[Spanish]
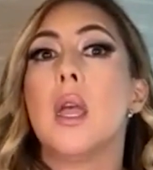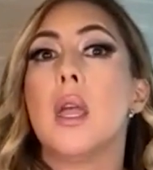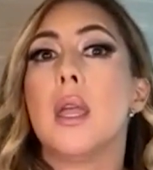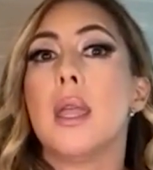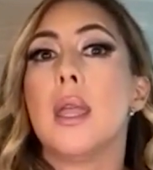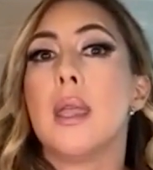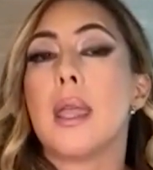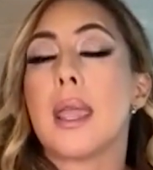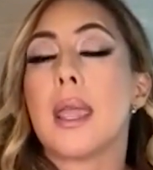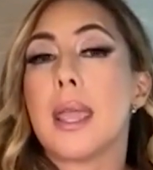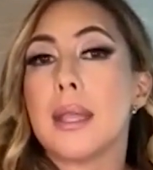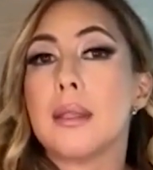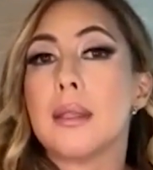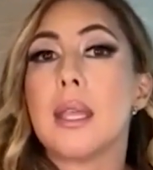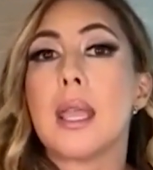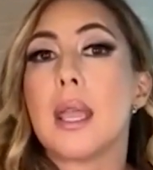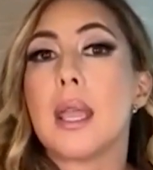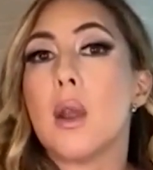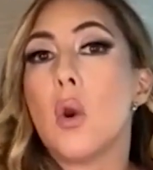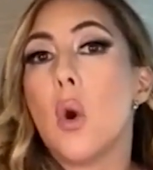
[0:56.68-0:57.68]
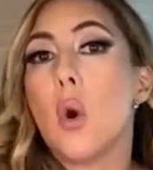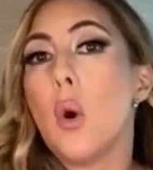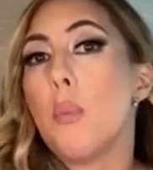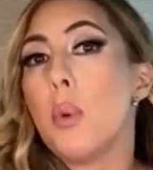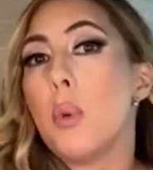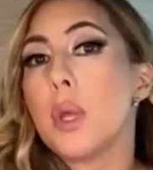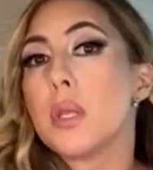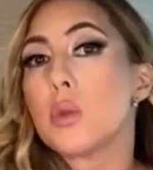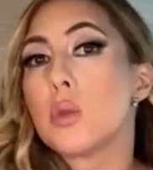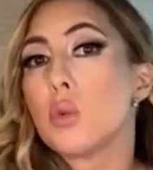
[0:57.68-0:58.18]
eh, gente que no
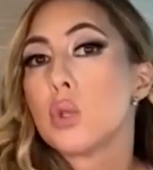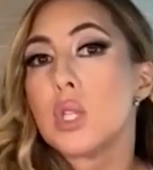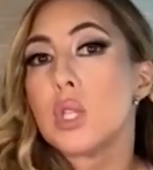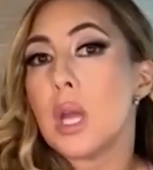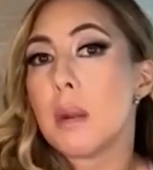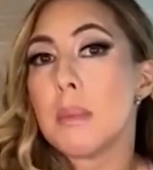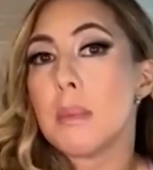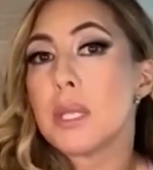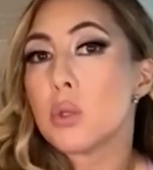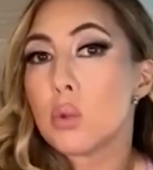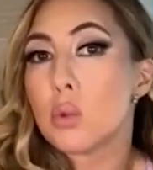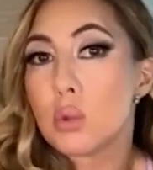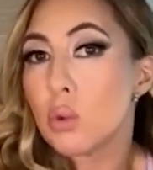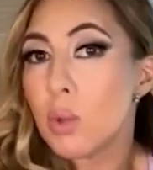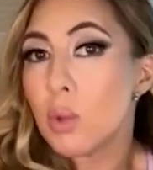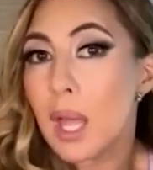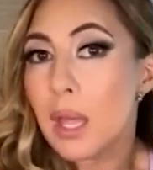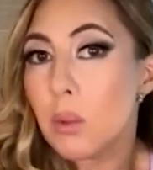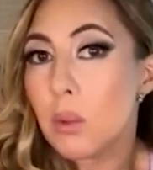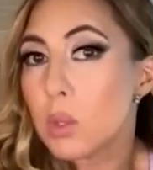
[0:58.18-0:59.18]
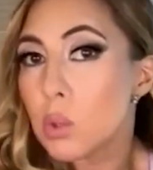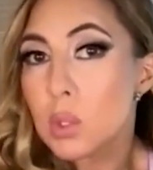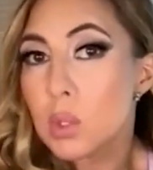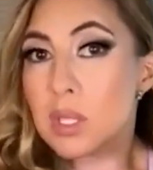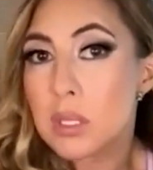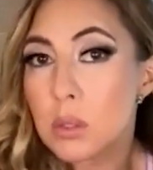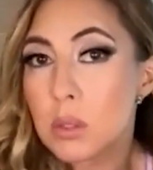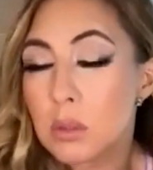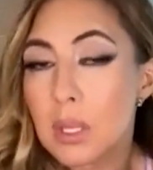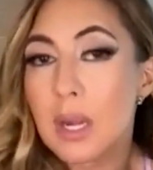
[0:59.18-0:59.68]
puede escucharme en su ciudad o en su
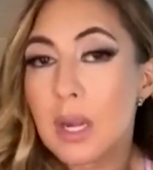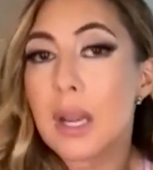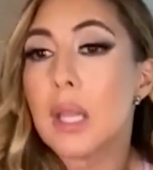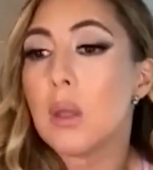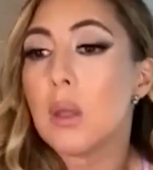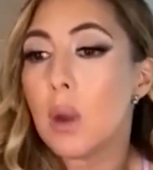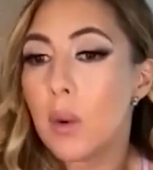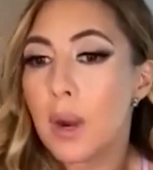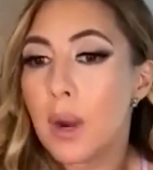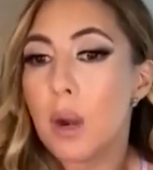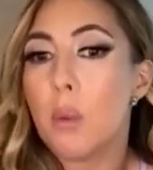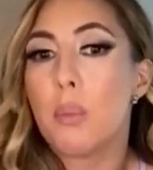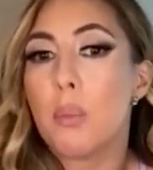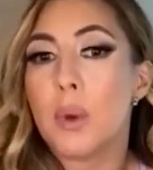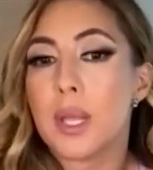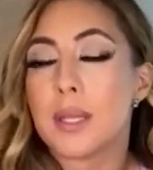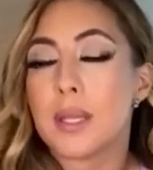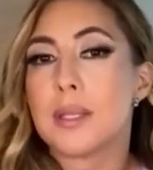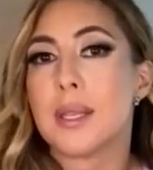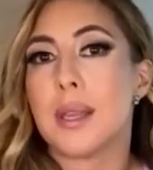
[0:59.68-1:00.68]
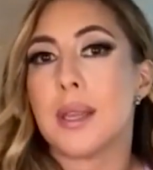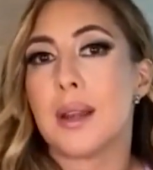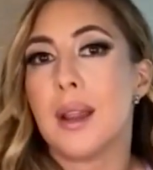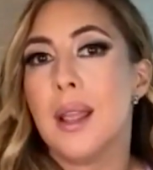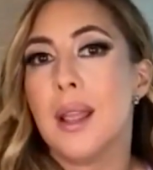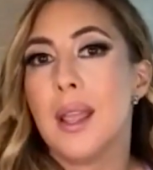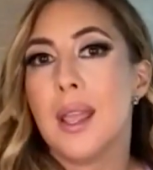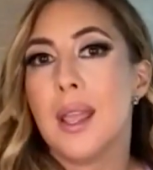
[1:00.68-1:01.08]
estación de radio ahora lo puede hacer